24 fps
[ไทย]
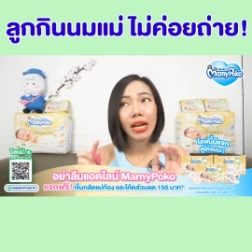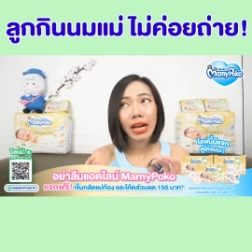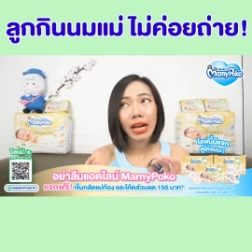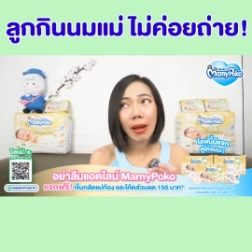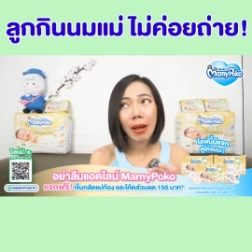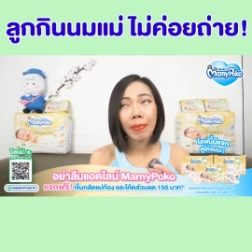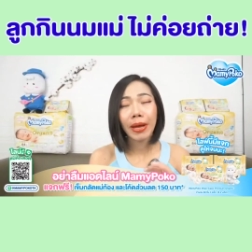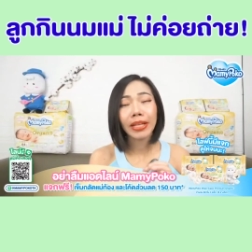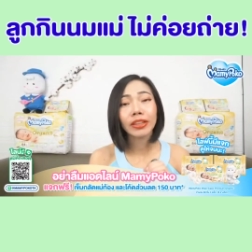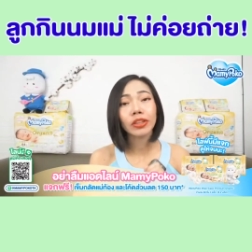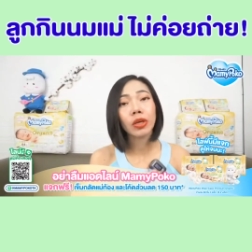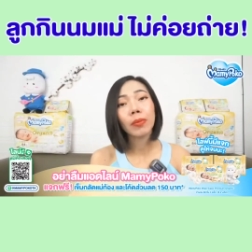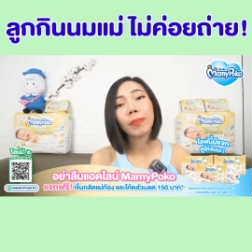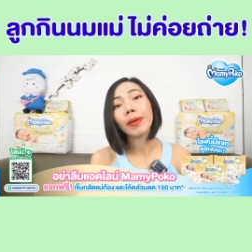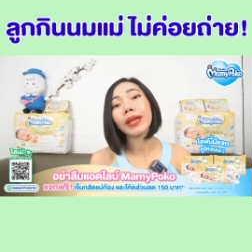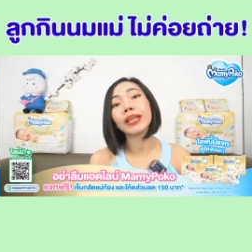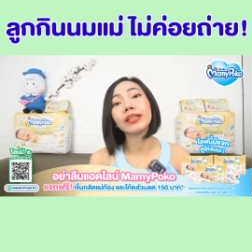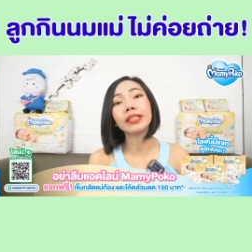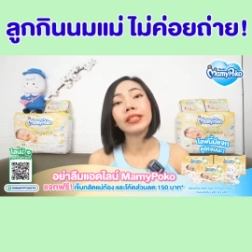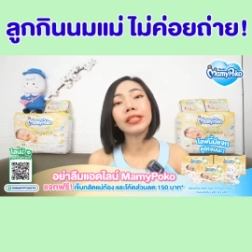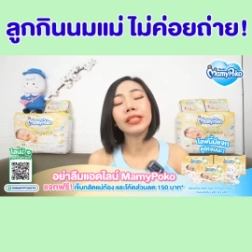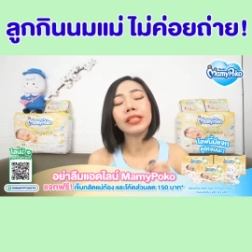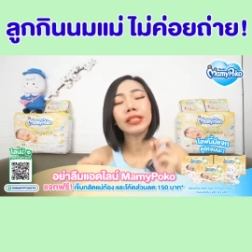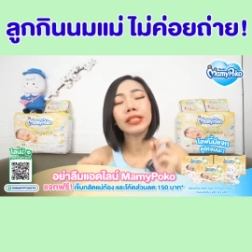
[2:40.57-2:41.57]
กับอันต่อไป
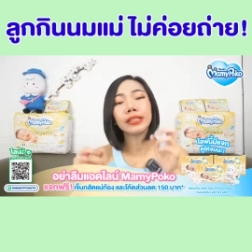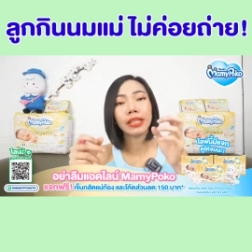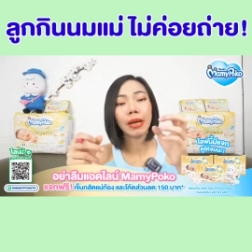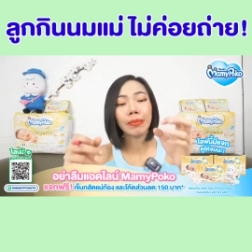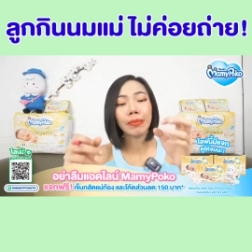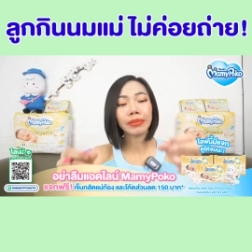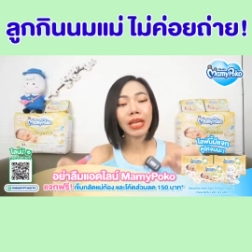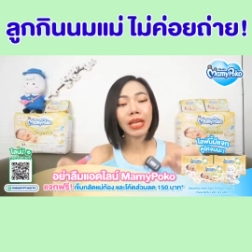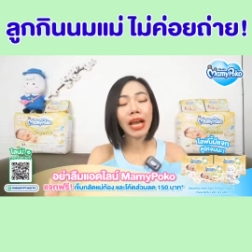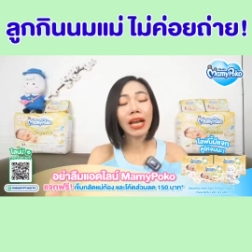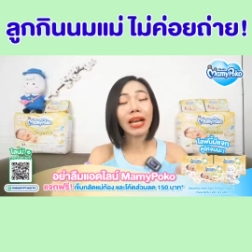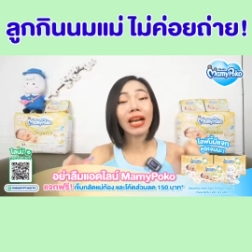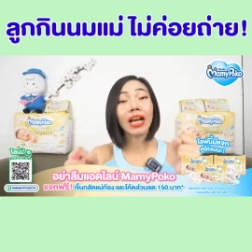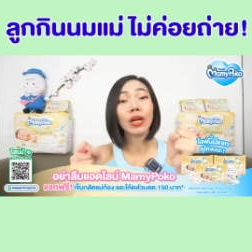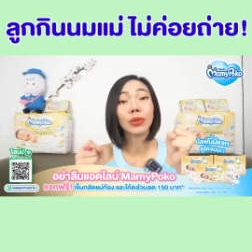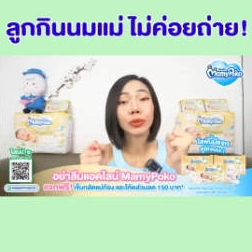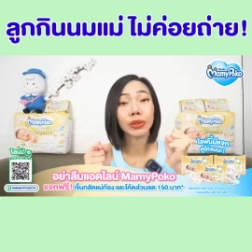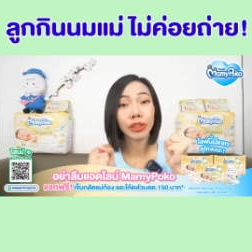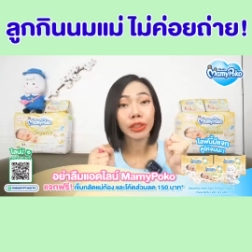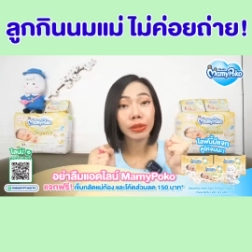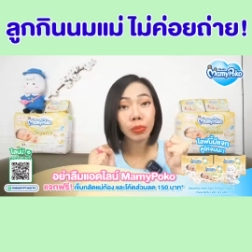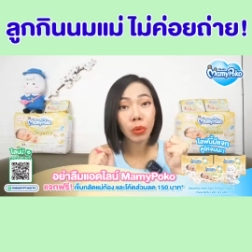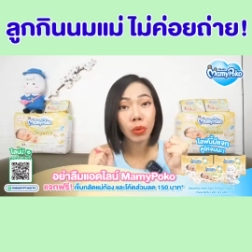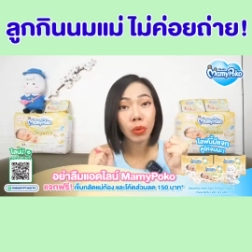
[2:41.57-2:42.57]
คือทำท่าเขา
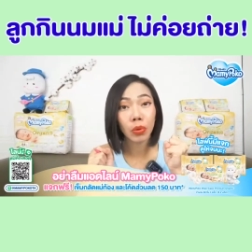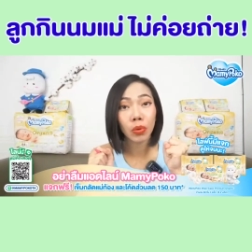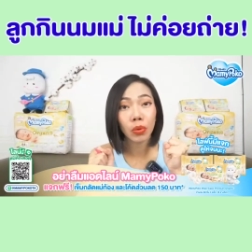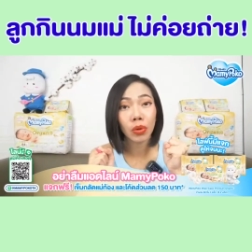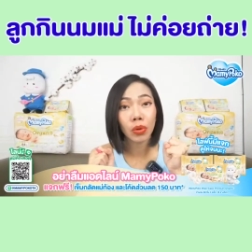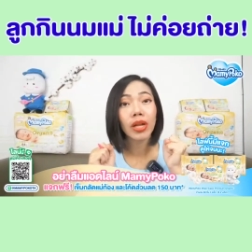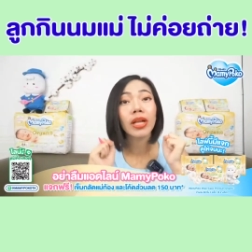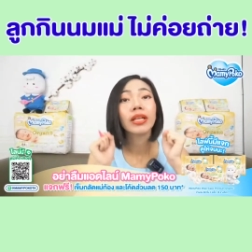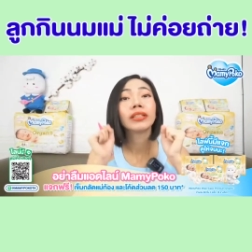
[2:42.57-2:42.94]
ชิดพุง